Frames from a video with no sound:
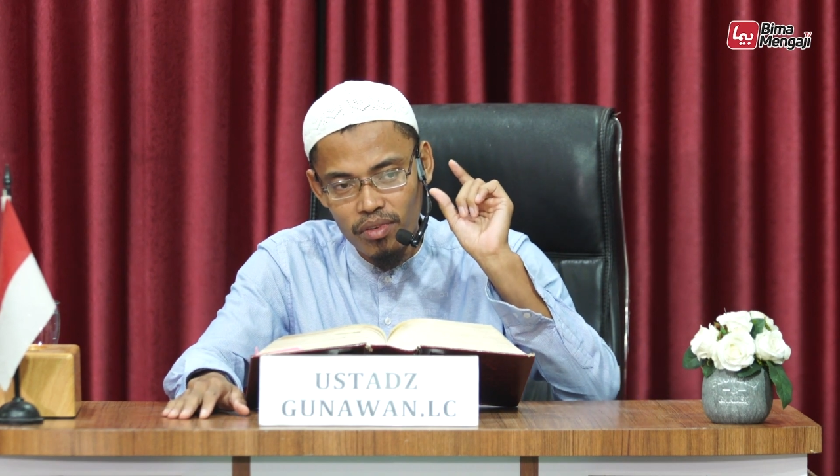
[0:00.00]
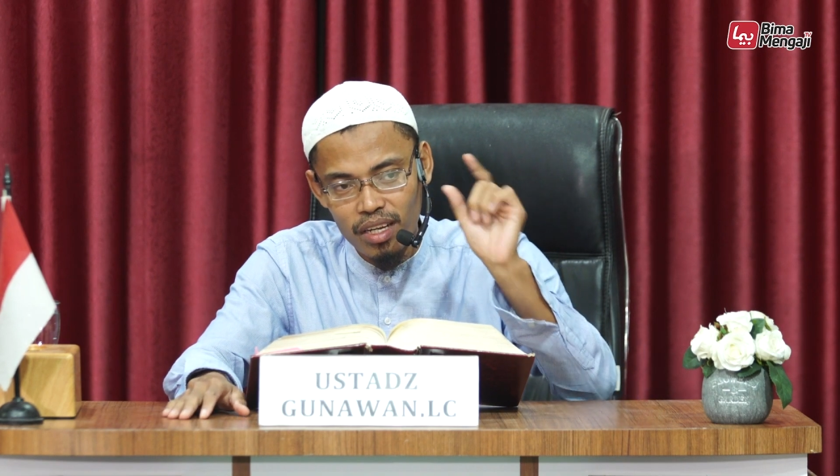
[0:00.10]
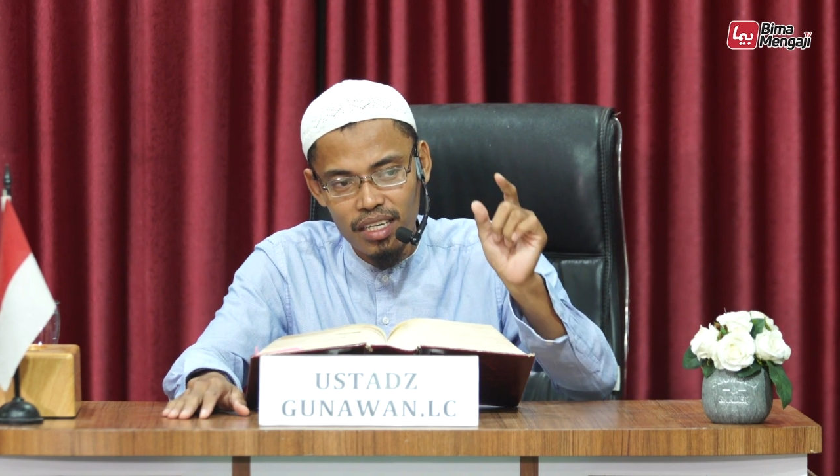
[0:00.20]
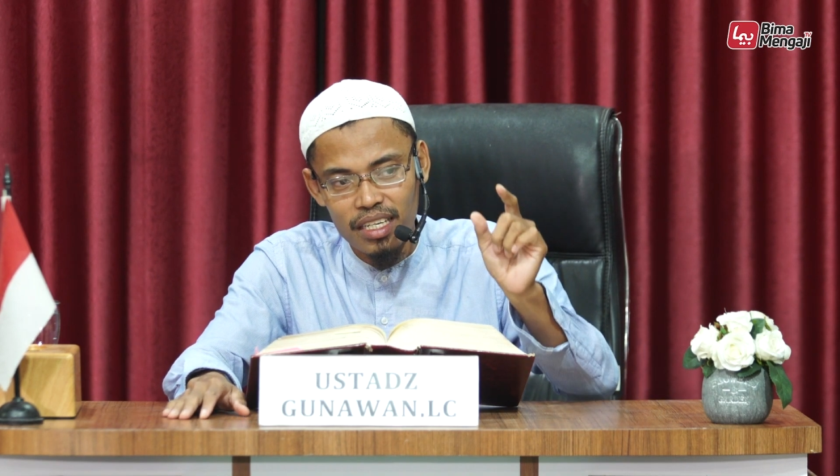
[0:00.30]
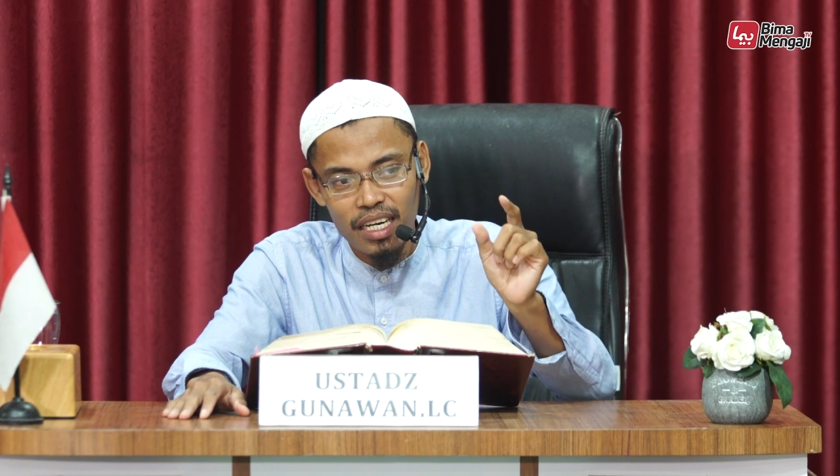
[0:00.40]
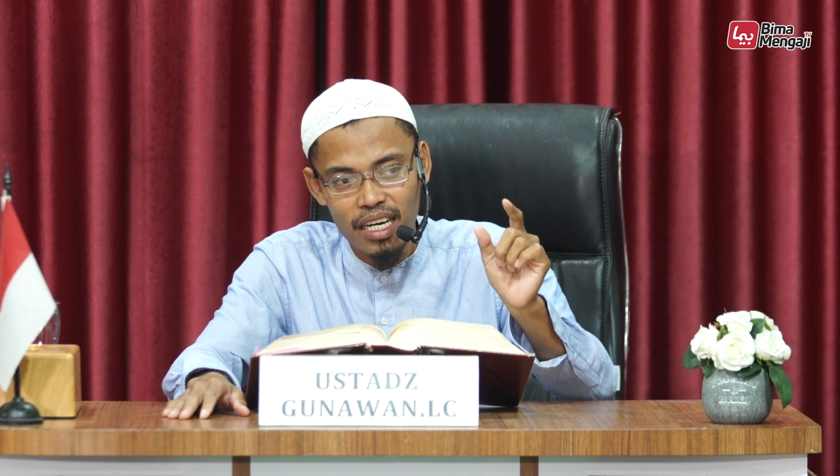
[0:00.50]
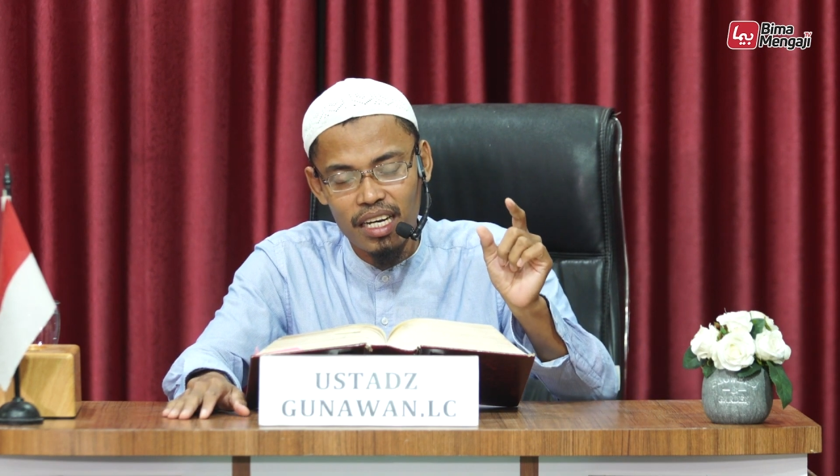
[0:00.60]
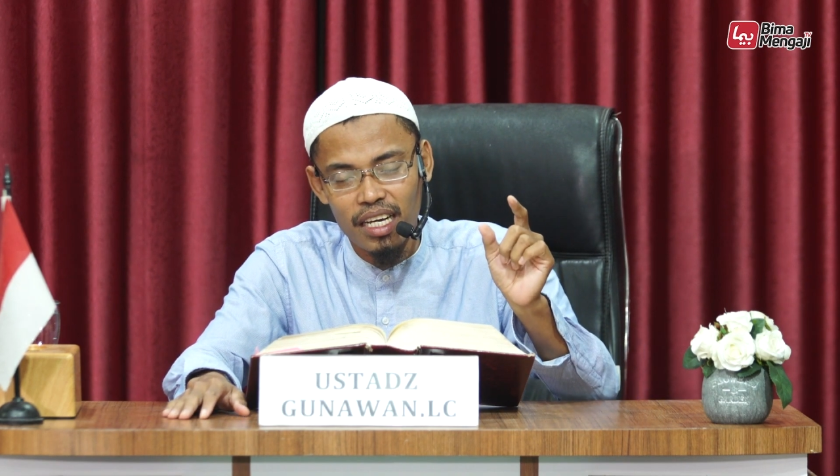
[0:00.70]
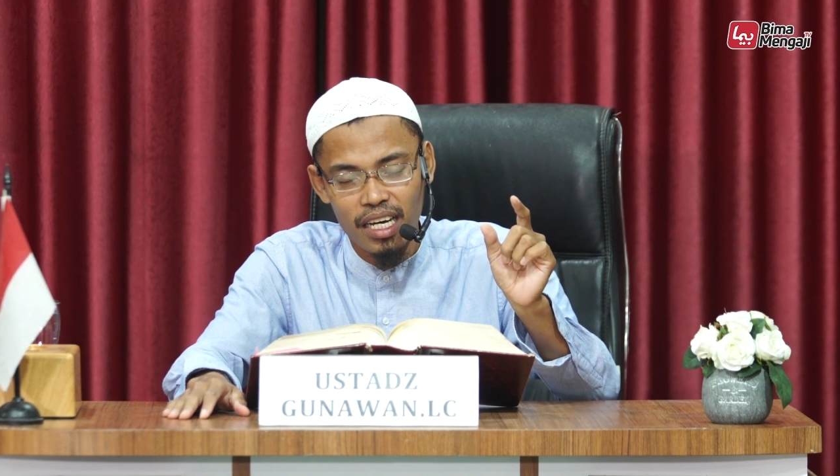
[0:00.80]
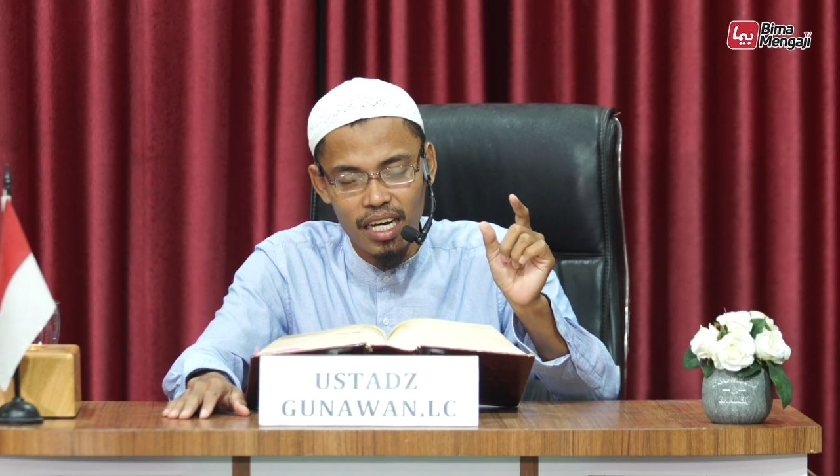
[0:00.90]
bulan dia
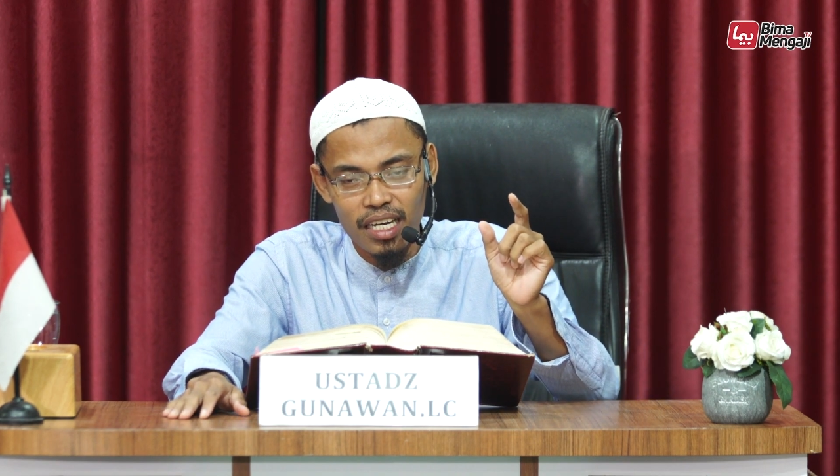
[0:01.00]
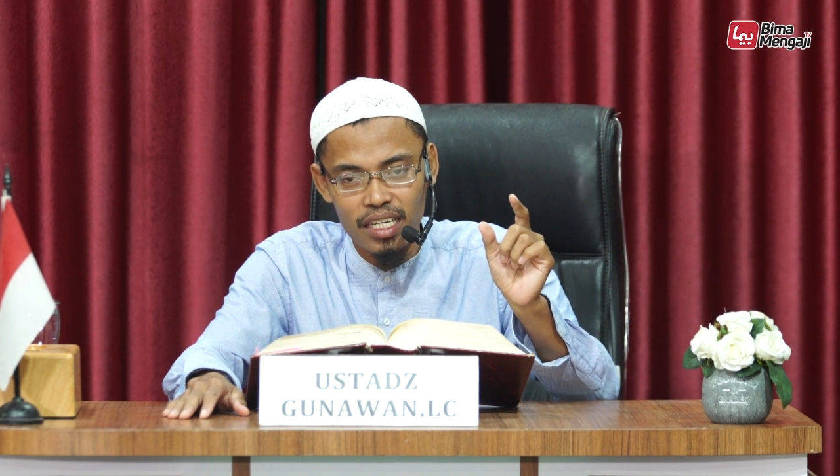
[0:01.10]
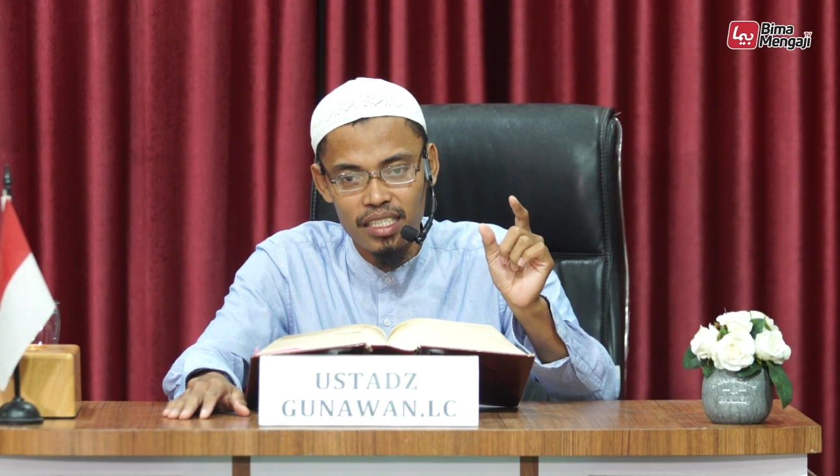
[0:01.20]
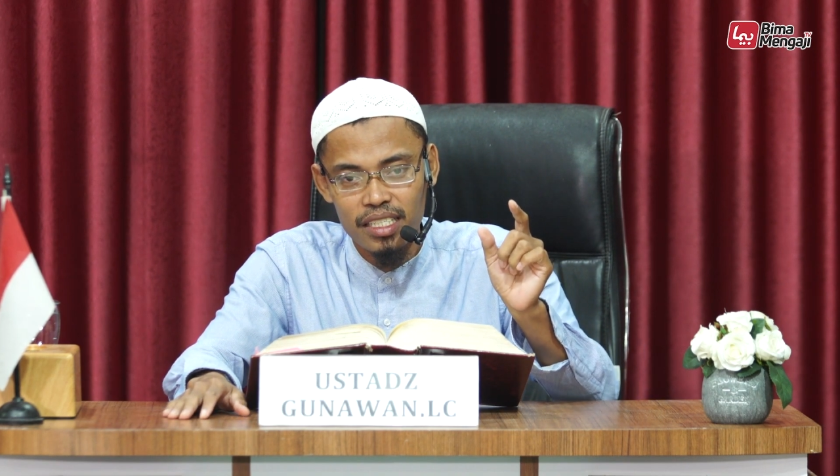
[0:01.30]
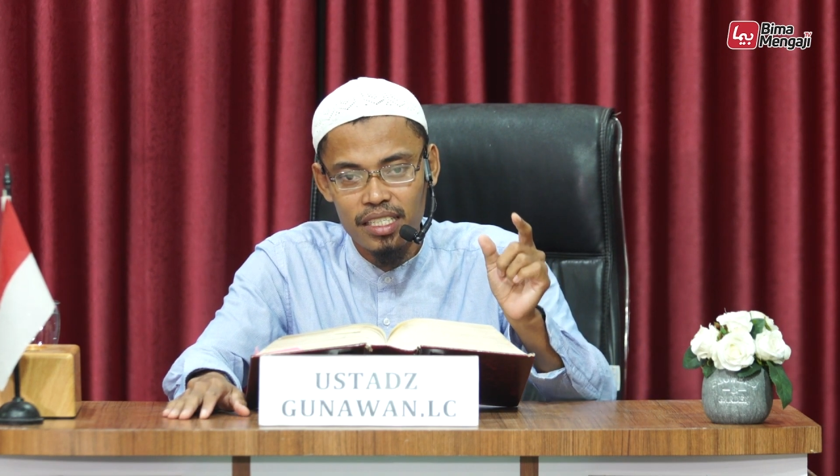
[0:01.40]
kandangkan,